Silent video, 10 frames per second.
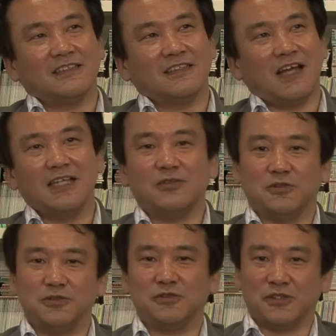愛と
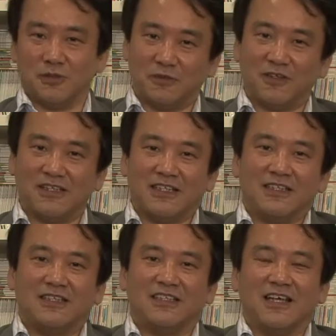勇気の物語
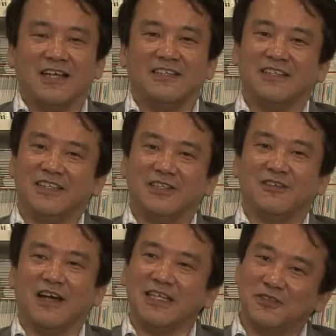アリエッティっていう
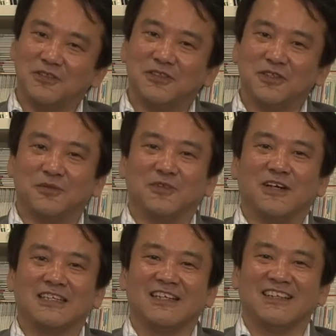のは愛と勇気の物
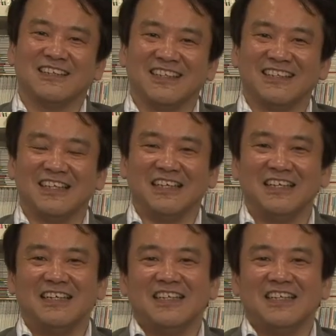語なんだって